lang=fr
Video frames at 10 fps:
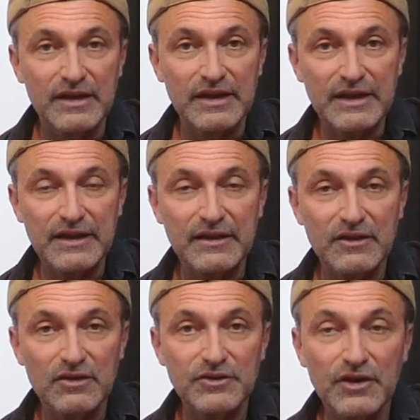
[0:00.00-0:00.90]

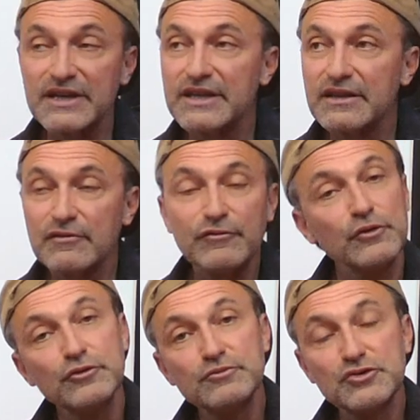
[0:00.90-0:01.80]
et euh, dans les
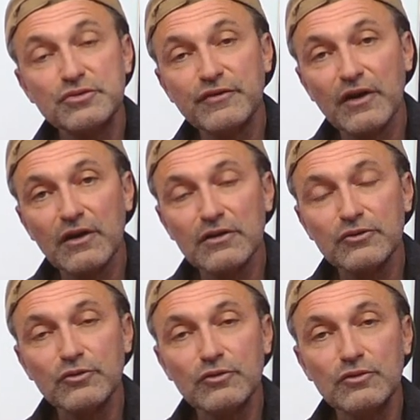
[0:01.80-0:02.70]
volumes suivants,
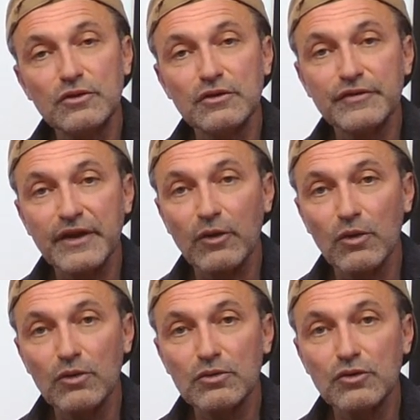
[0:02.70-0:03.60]
nous euh,
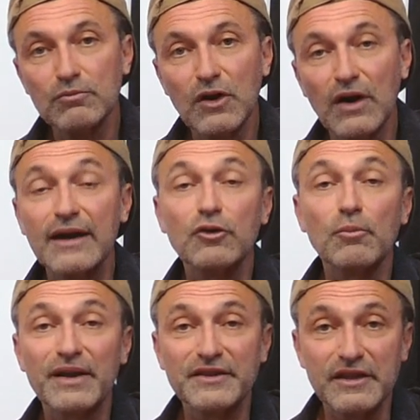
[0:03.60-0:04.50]
verrons comment
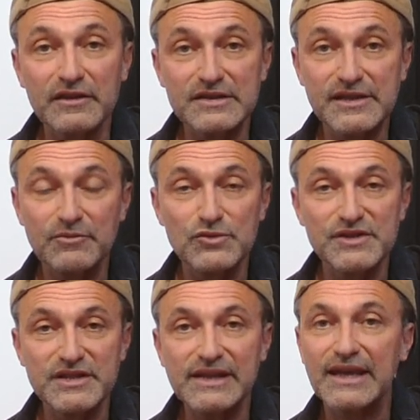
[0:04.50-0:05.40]
accompagner cette
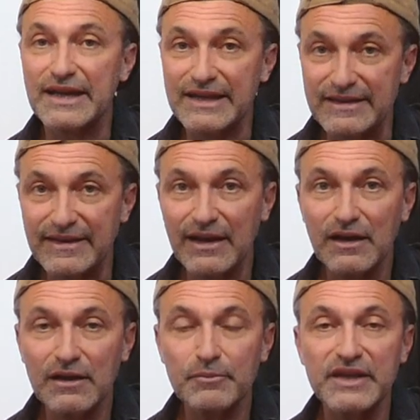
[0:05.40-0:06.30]
musique à la guitare,